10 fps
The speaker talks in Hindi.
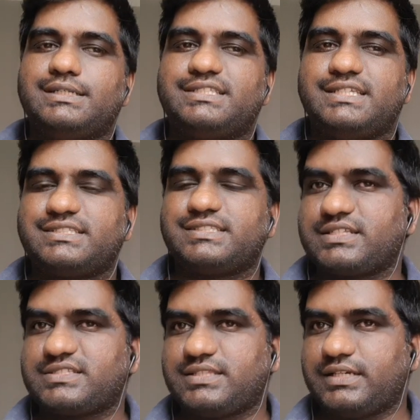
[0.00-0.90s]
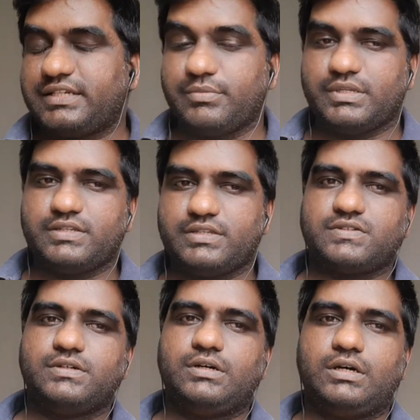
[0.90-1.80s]
सिक्स आवर्स थर्टी मिनट्स
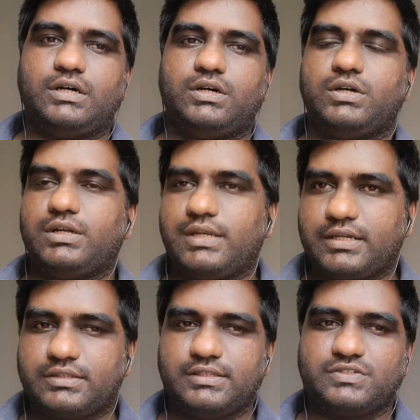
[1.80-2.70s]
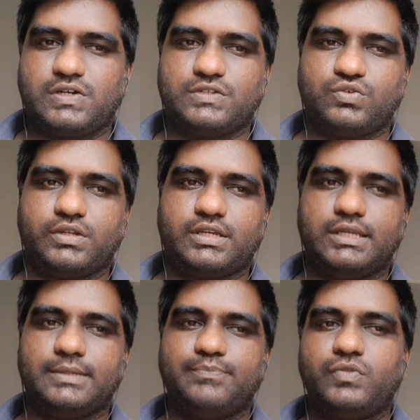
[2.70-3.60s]
लगती है चार्ज होने के
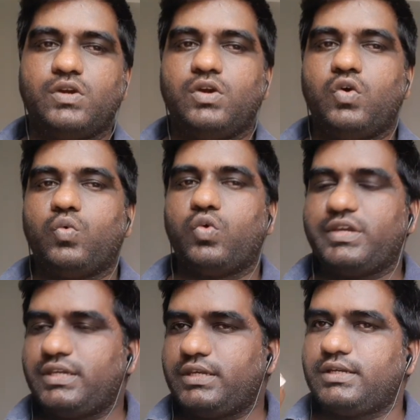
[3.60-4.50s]
लिए वही